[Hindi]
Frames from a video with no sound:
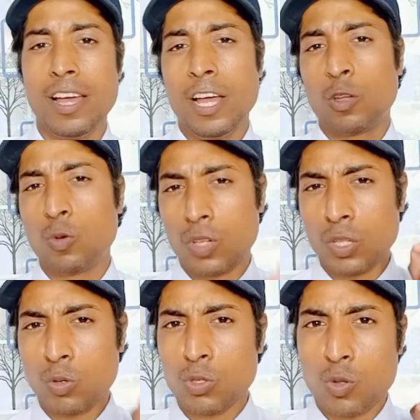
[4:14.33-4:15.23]
क्योंकि
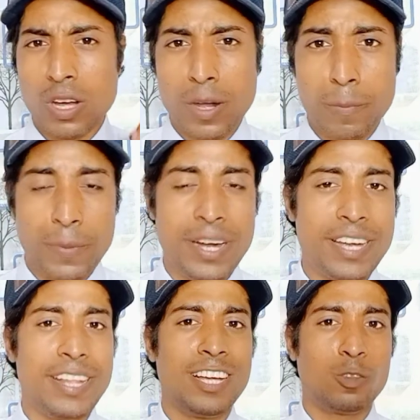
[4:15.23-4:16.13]
दोस्तों अगर पेट
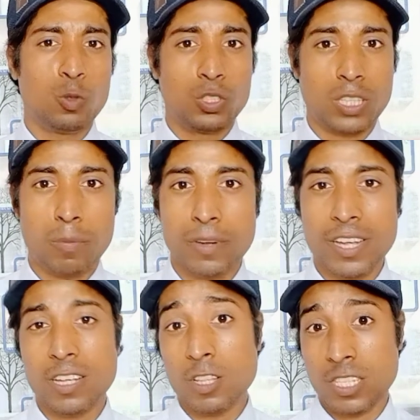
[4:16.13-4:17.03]
ठीक तो सब ठीक
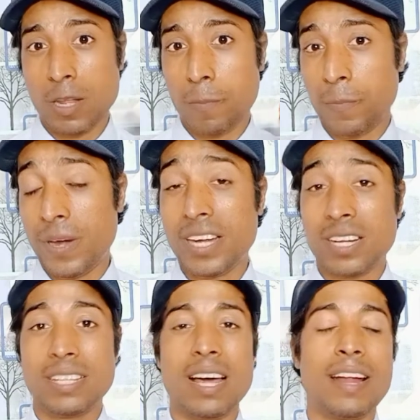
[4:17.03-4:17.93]
इसलिए पेट का
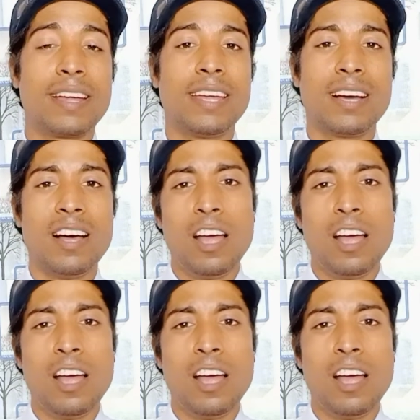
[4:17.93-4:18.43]
ध्यान रखिएगा